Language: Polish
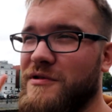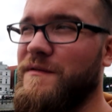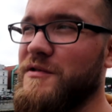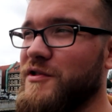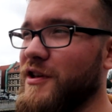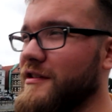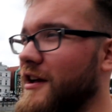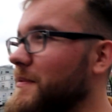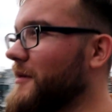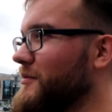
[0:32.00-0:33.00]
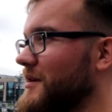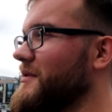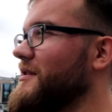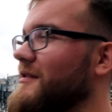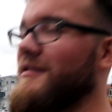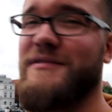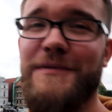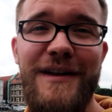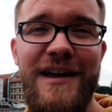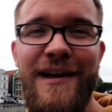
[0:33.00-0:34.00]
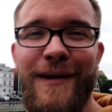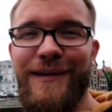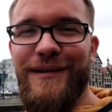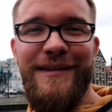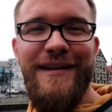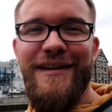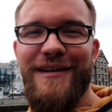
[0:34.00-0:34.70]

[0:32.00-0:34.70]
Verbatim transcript: aż utworzy się knajpa, która mnie interesuje i idę